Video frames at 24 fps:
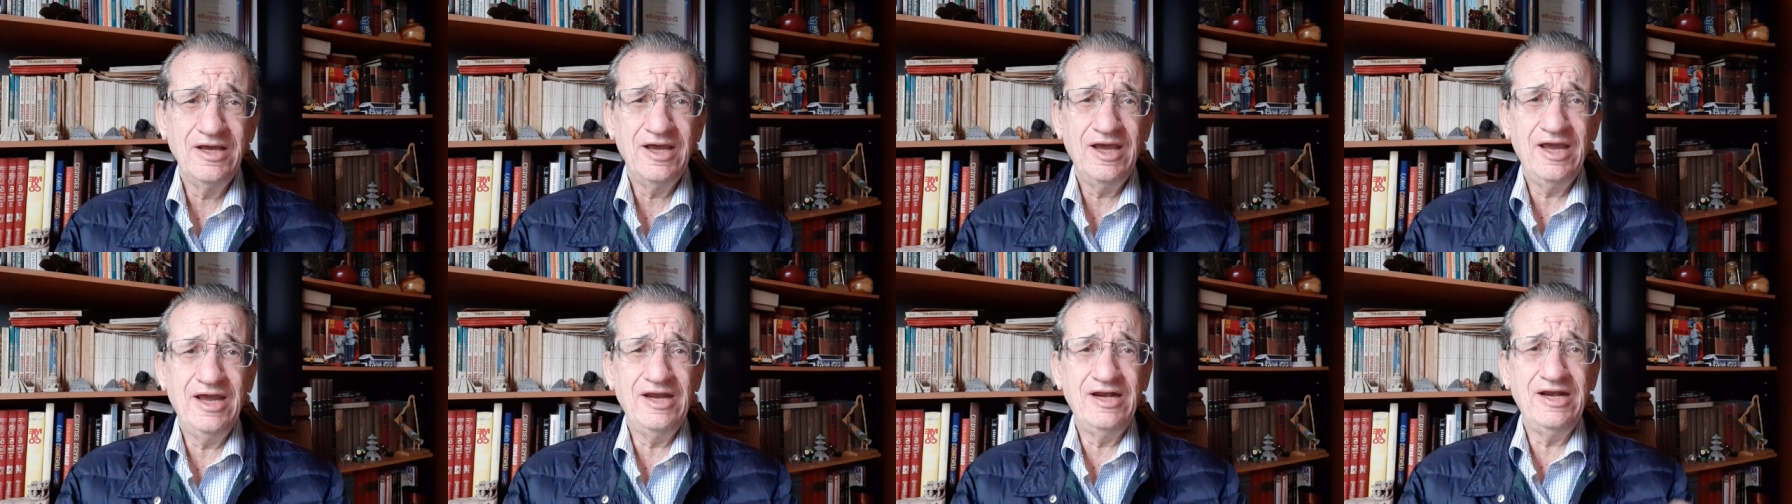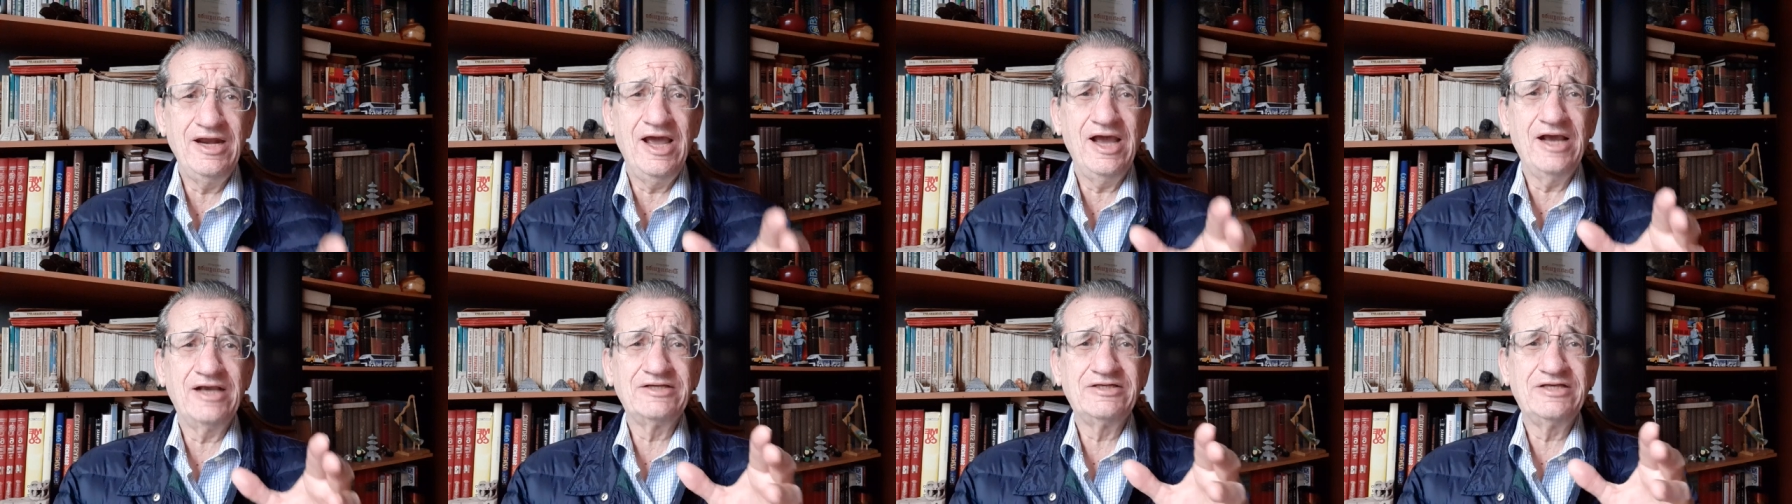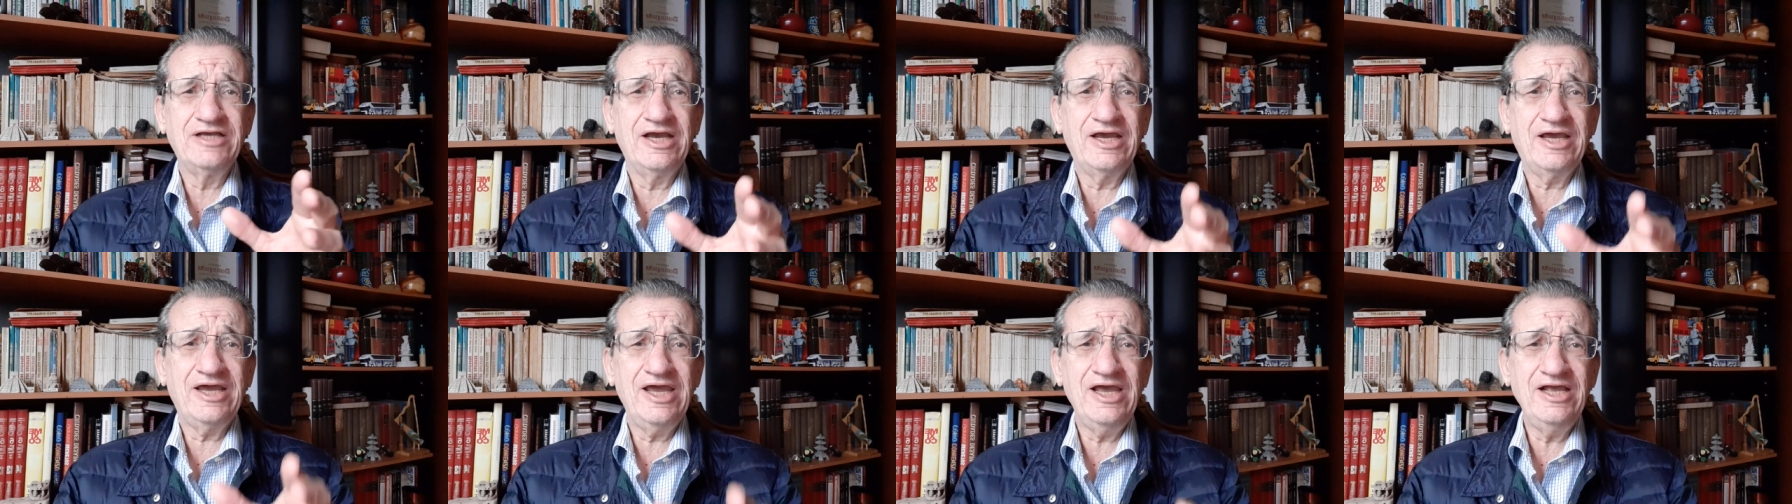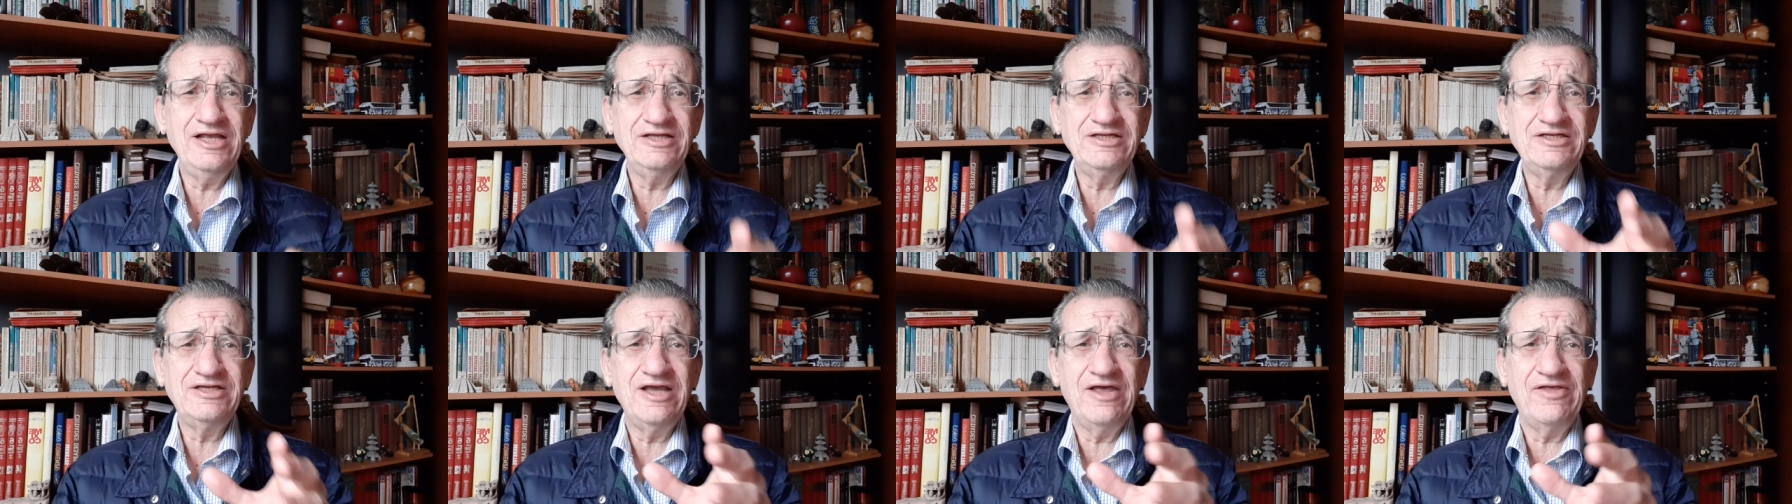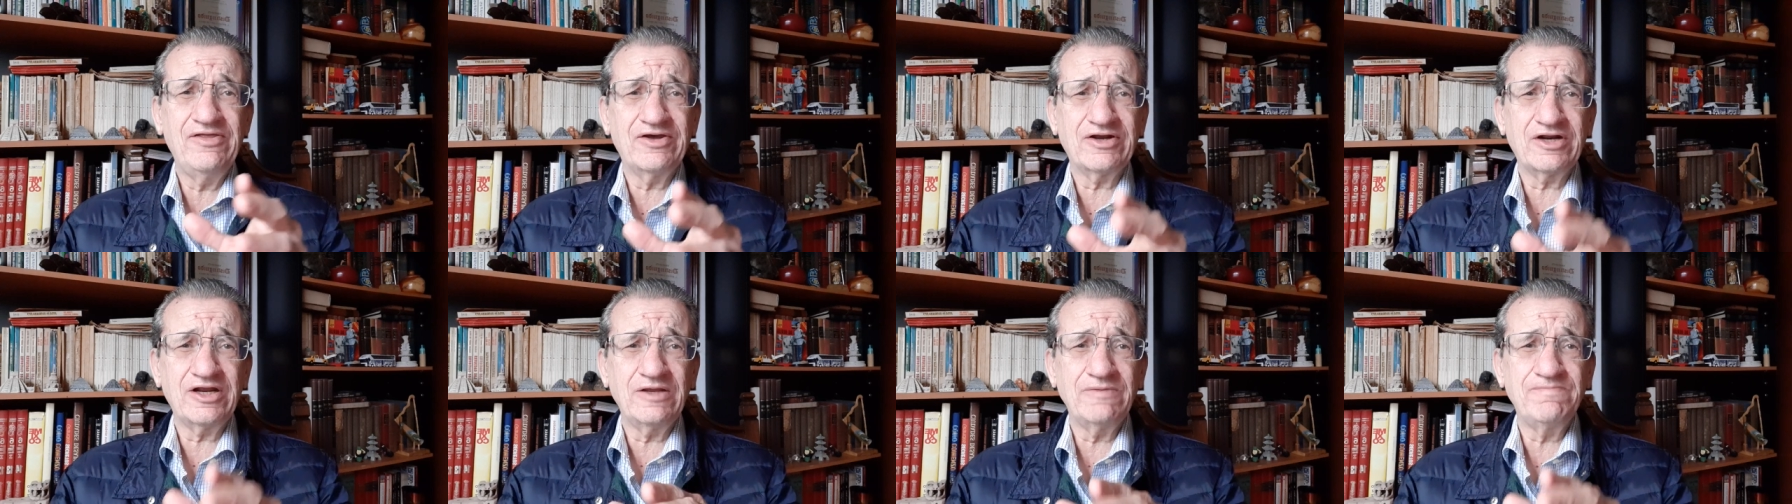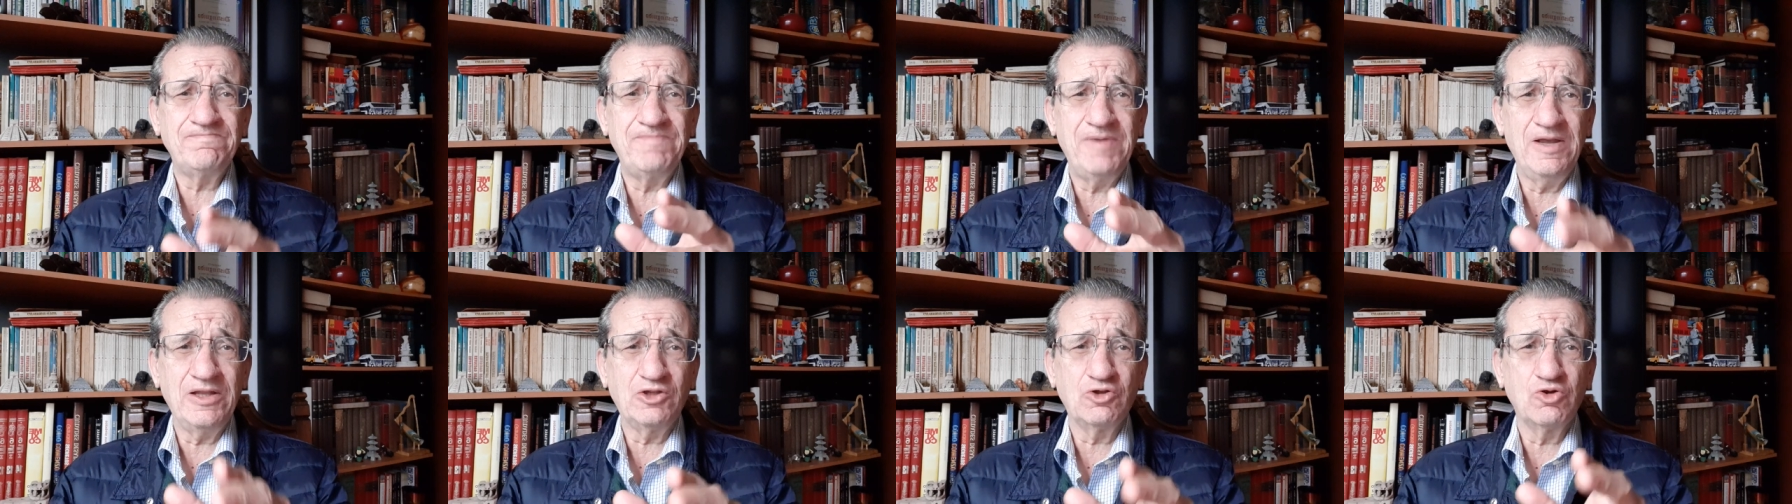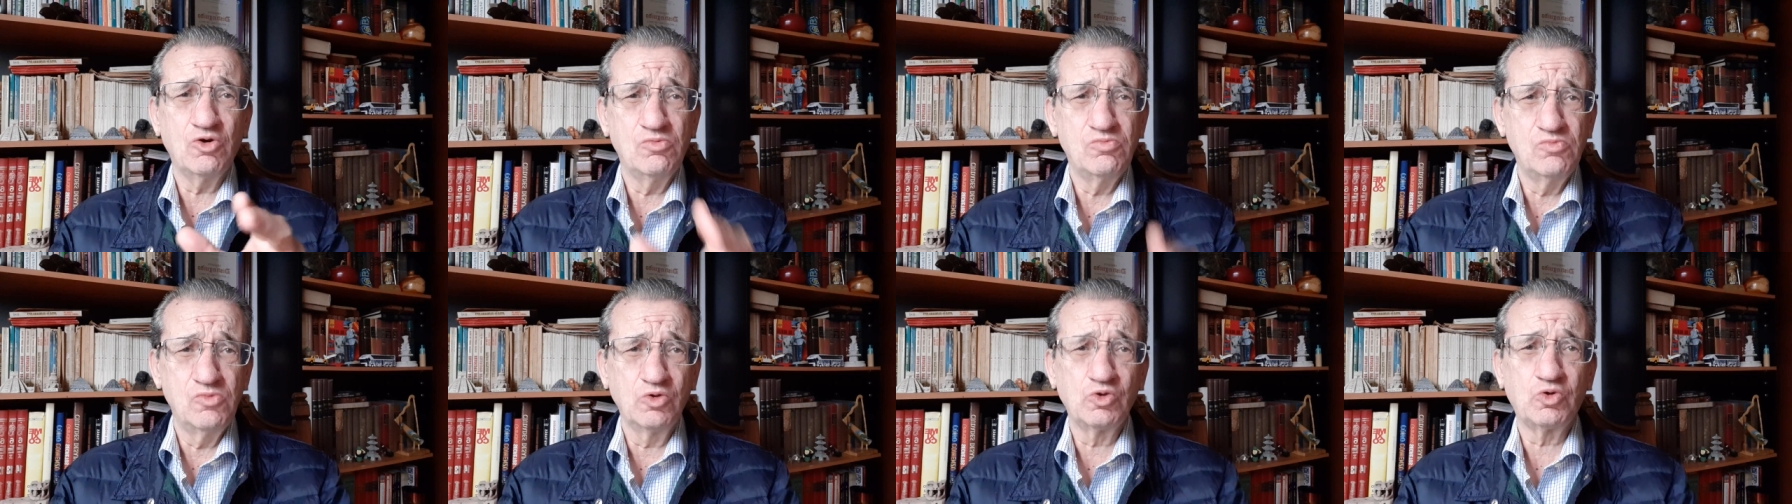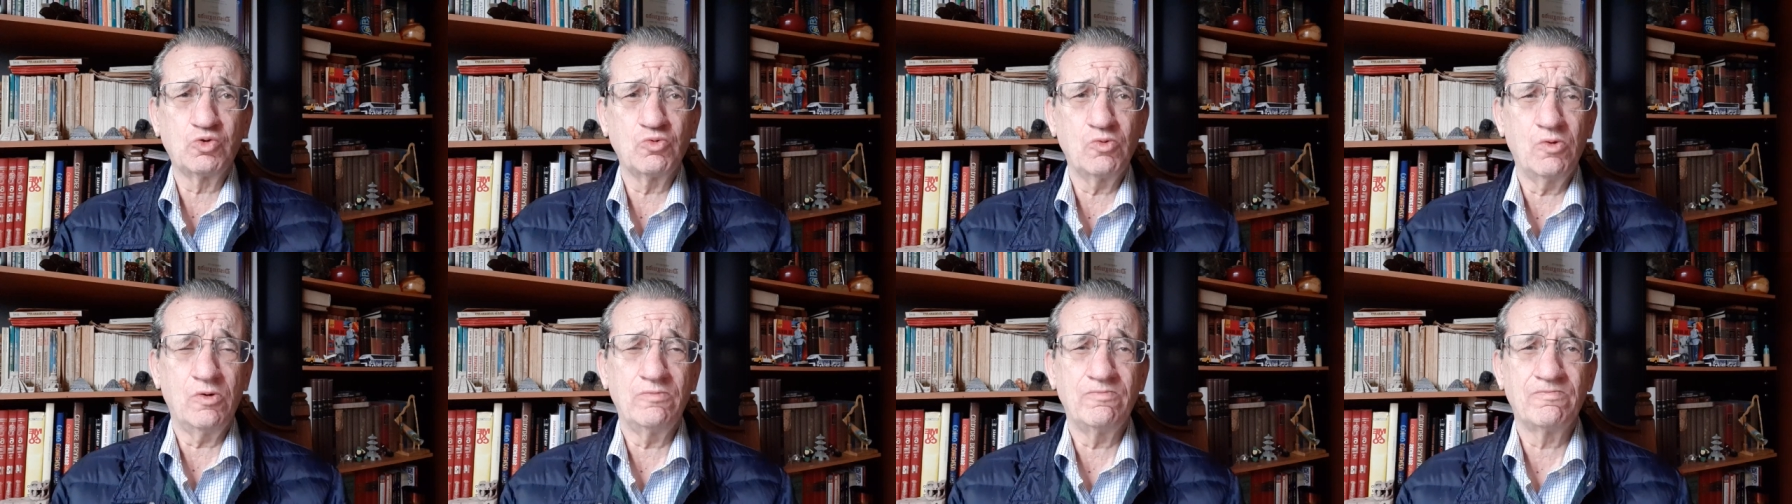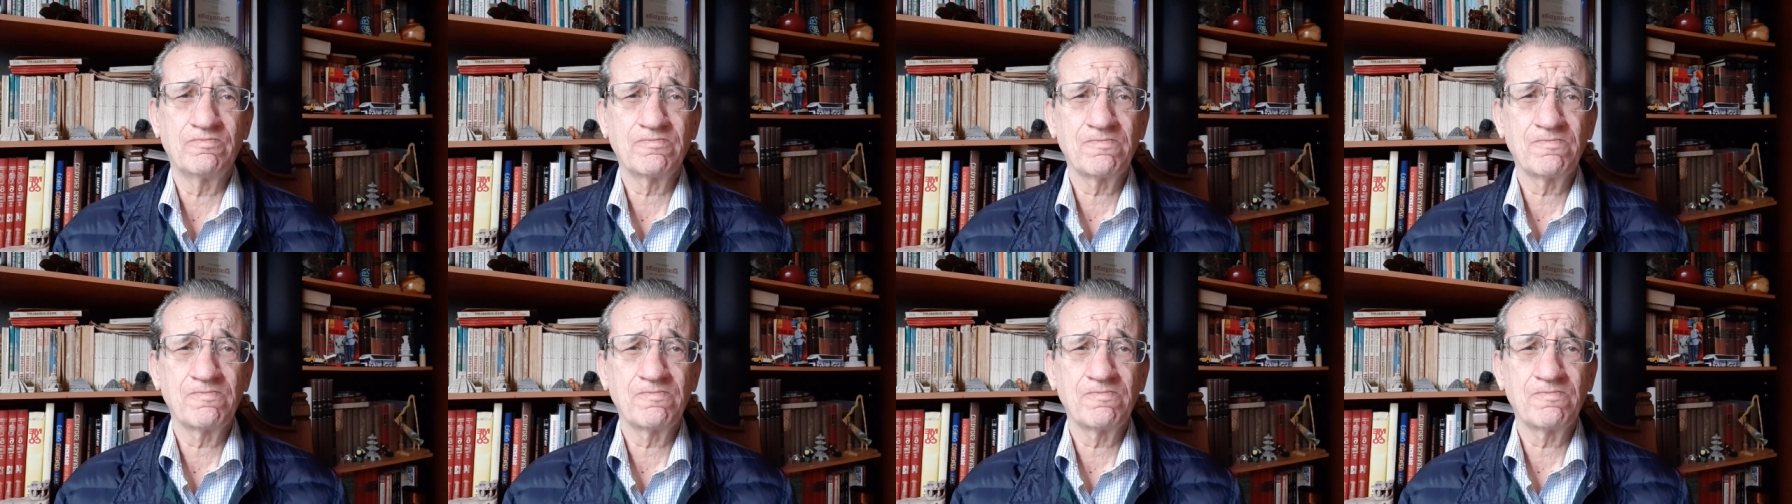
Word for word: en la exigencia de respeto mutuo.